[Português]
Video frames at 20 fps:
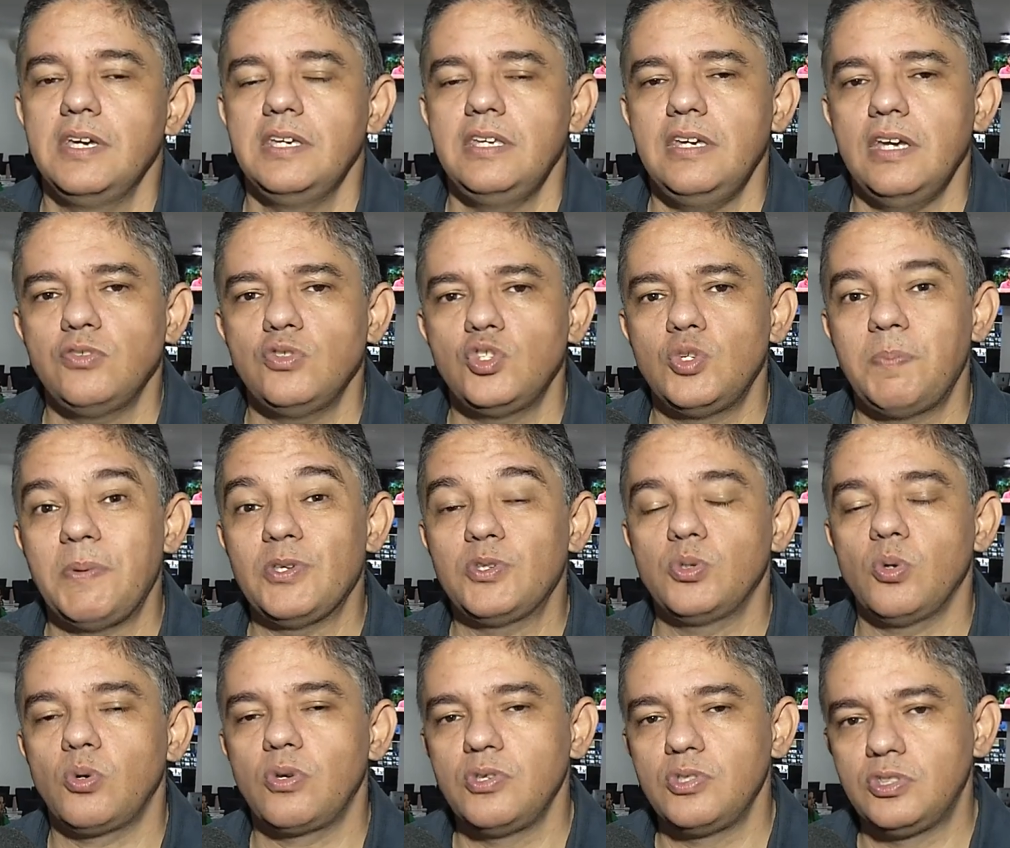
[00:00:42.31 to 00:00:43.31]
e a gente
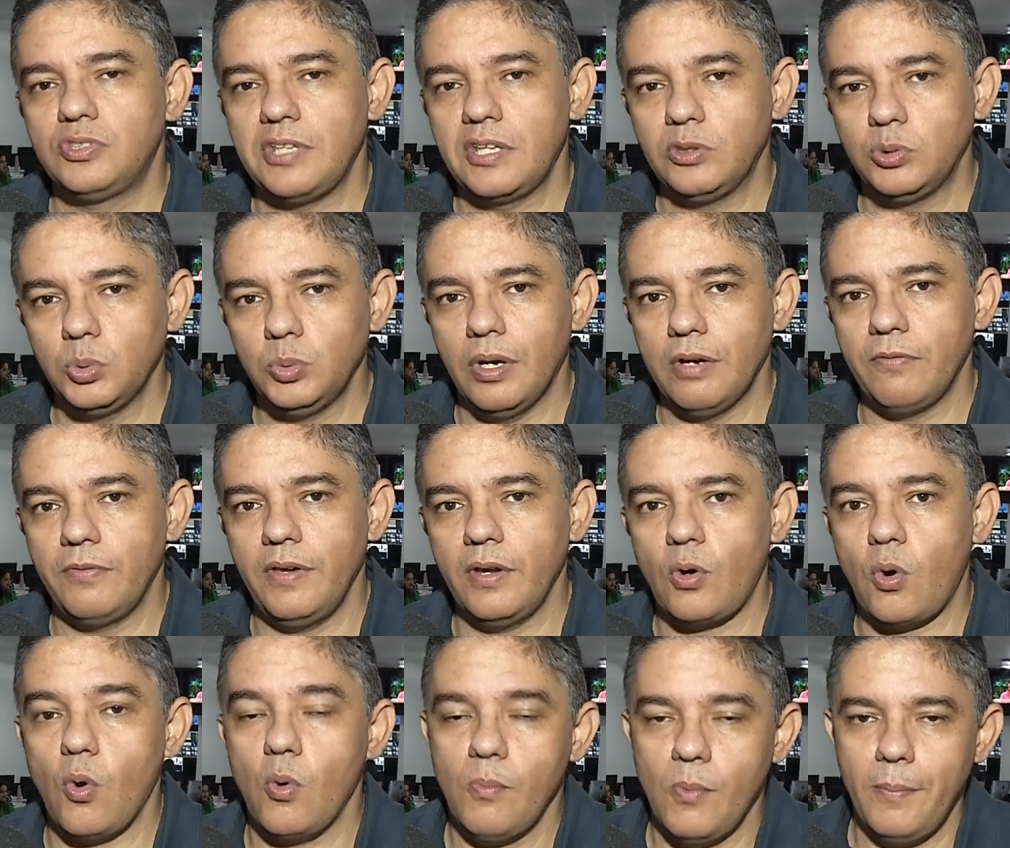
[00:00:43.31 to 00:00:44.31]
pensou que isso tem tudo a ver
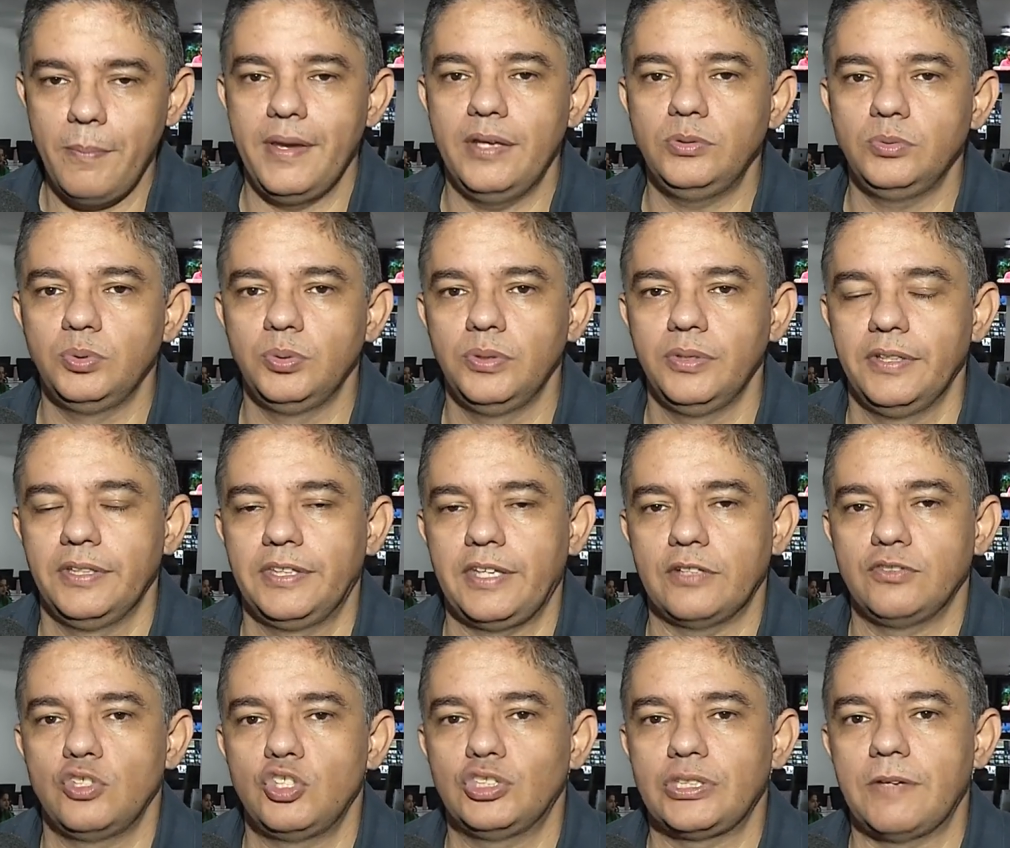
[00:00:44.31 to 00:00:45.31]
com o momento que
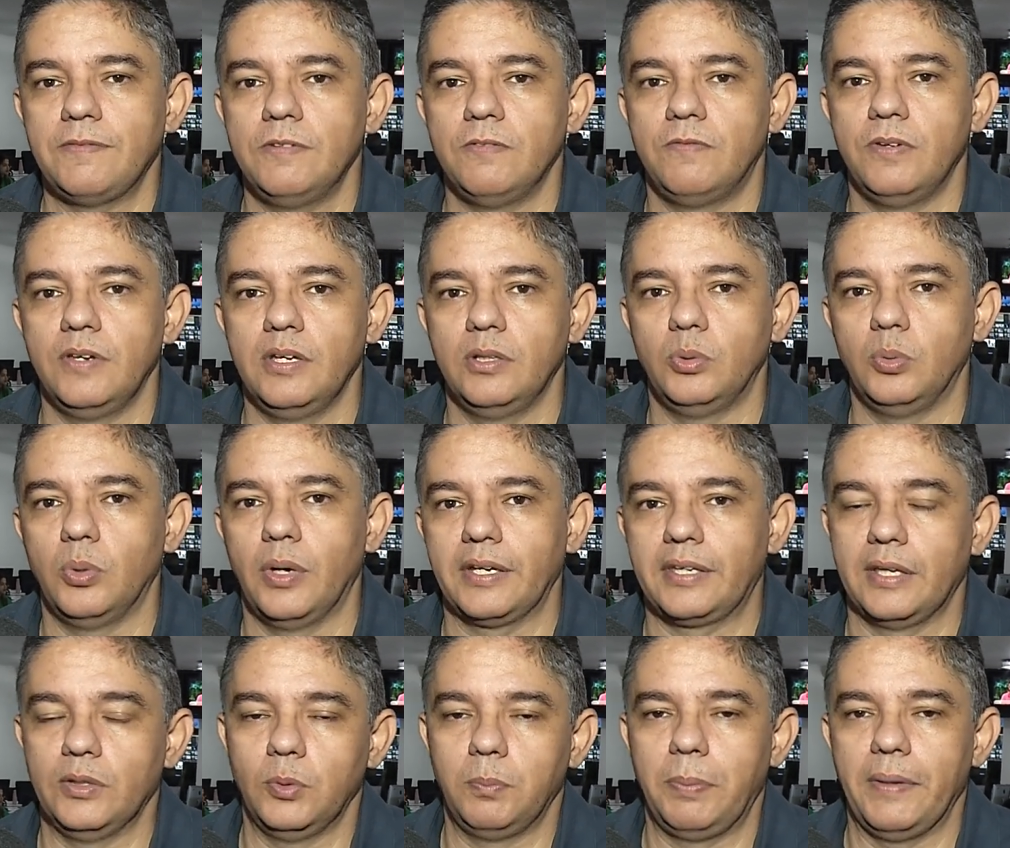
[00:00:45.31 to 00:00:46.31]
a gente está vivendo
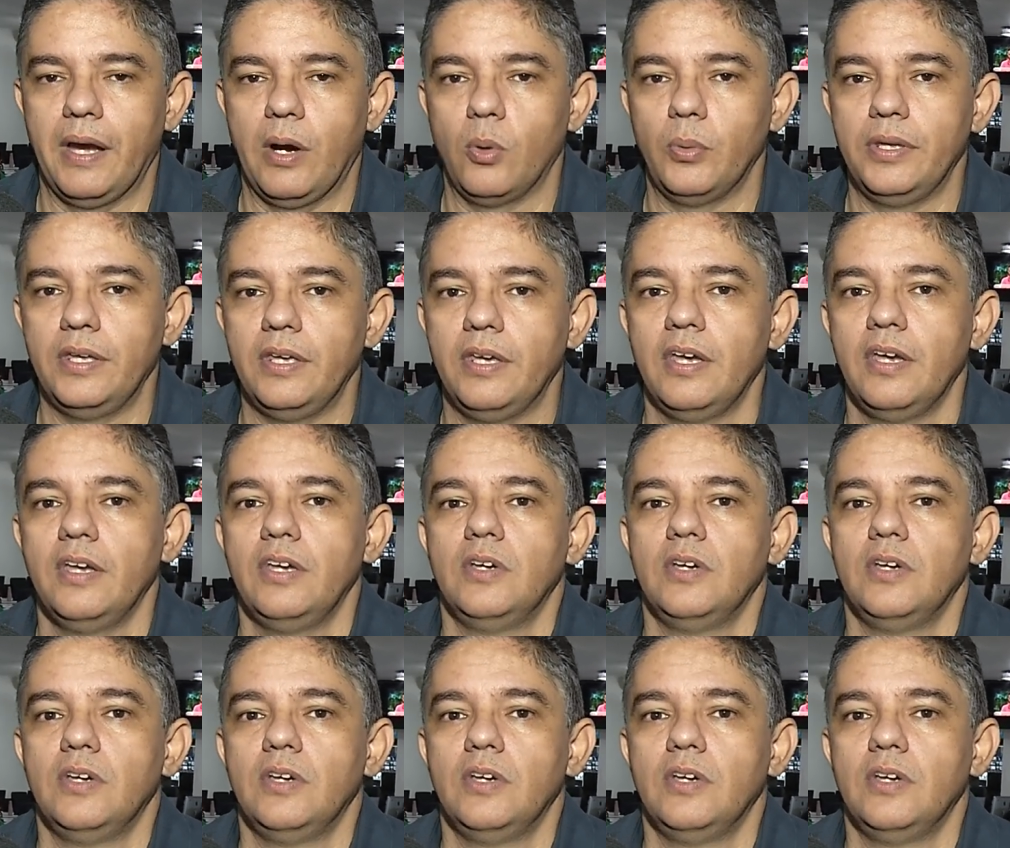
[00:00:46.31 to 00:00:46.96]
aqui no Piauí,